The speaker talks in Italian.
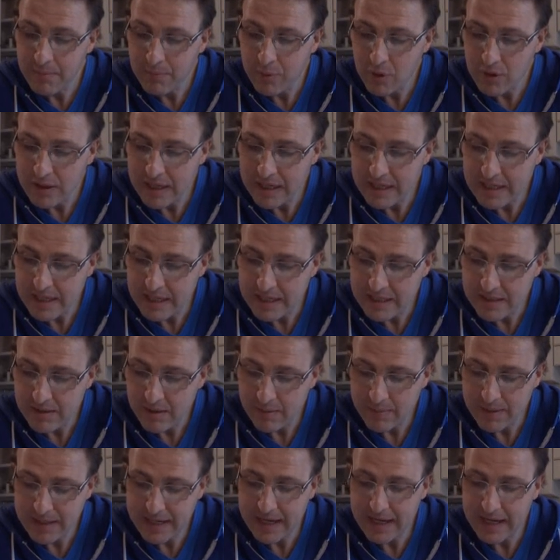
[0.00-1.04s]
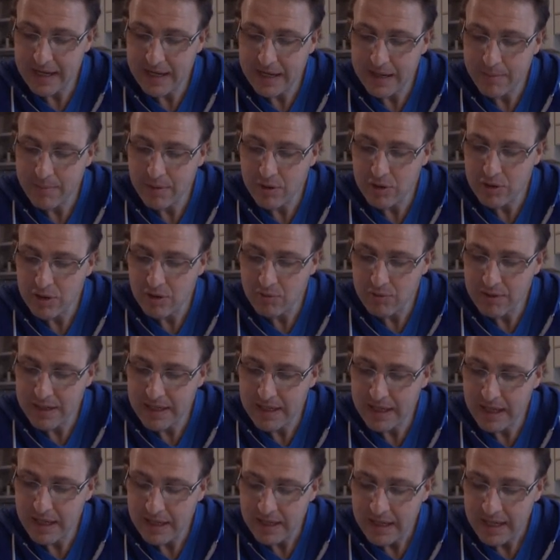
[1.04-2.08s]
importantissima perché l'Arabia
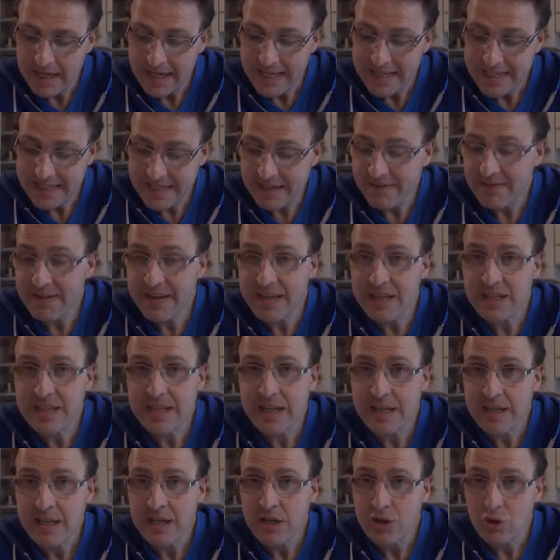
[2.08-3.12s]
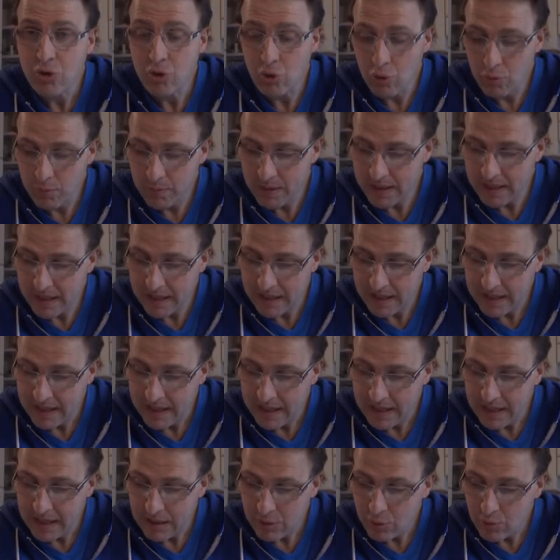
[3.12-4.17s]
Saudita se vince supera
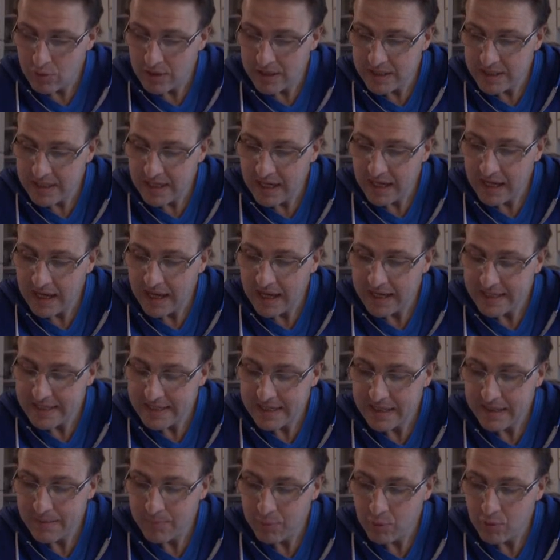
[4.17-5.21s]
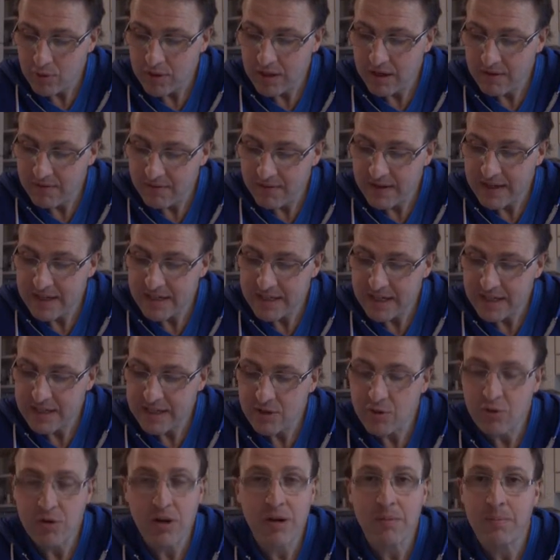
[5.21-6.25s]
la Tunisia ha 7 punti e vince il
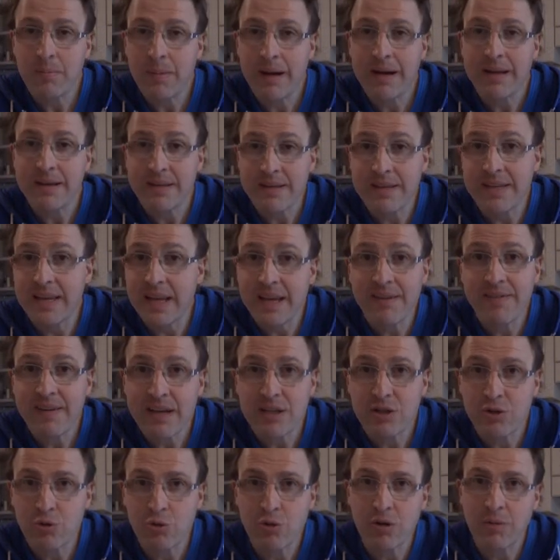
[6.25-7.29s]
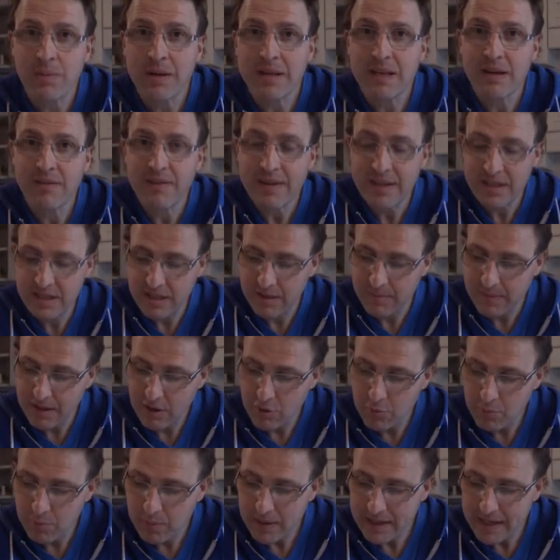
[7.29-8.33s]
girone, ma deve assolutamente vincere
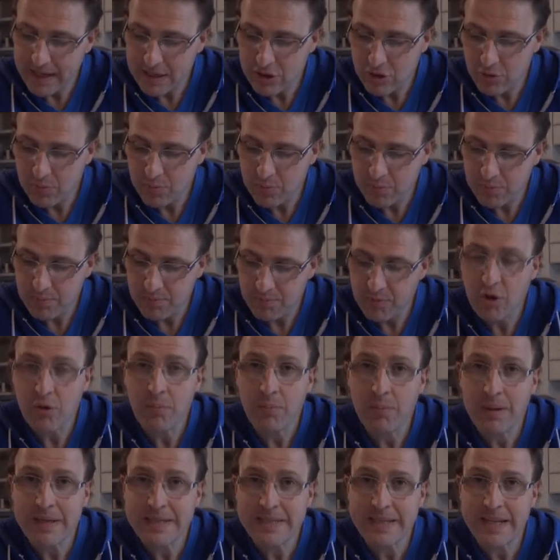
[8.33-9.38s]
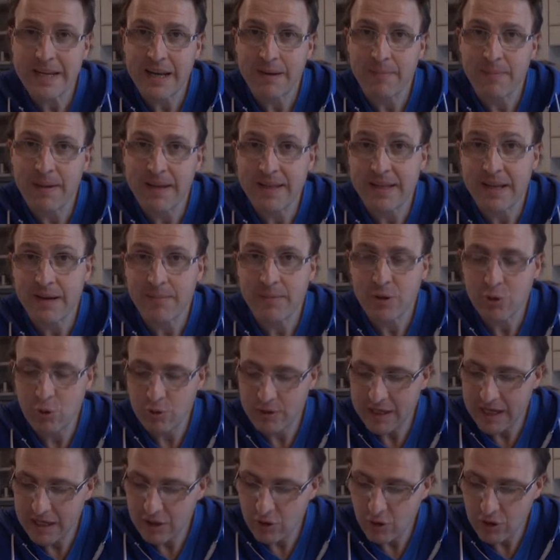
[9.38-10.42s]
perché un pareggio non basterebbe, andrebbe
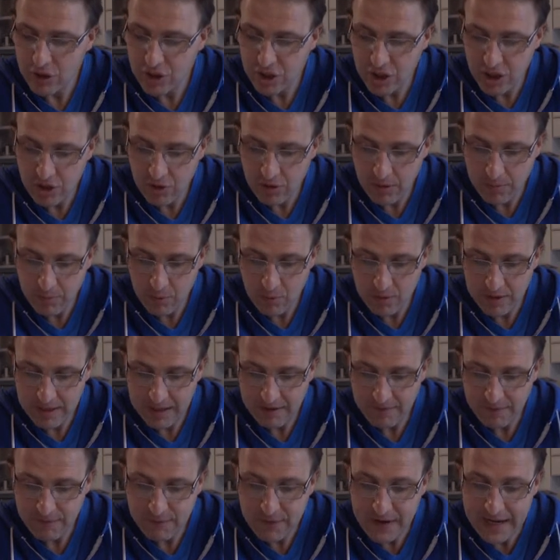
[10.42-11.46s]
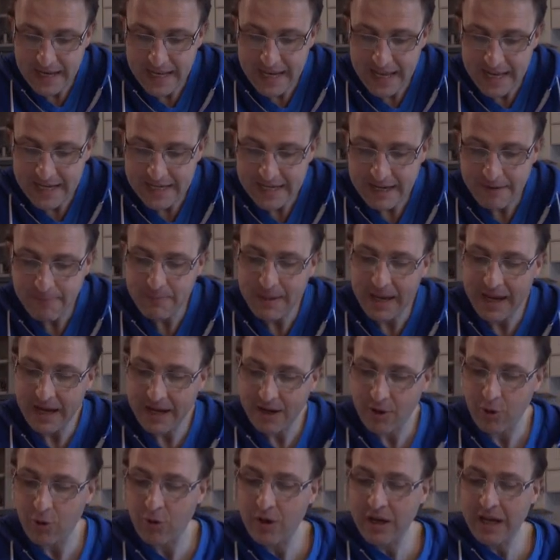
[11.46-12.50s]
soltanto a 5 punti. Finlandia in
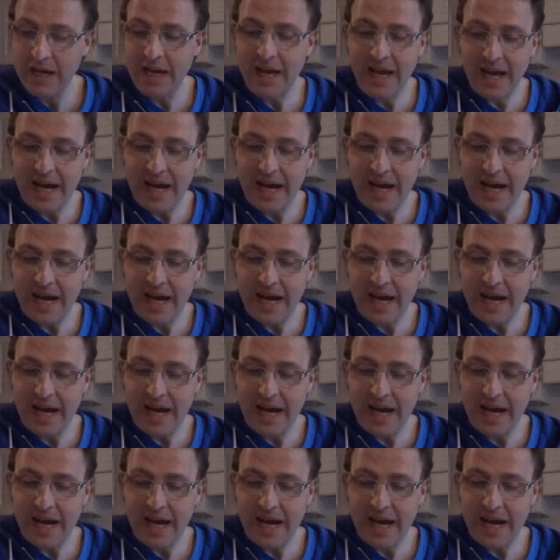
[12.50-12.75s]
bianco,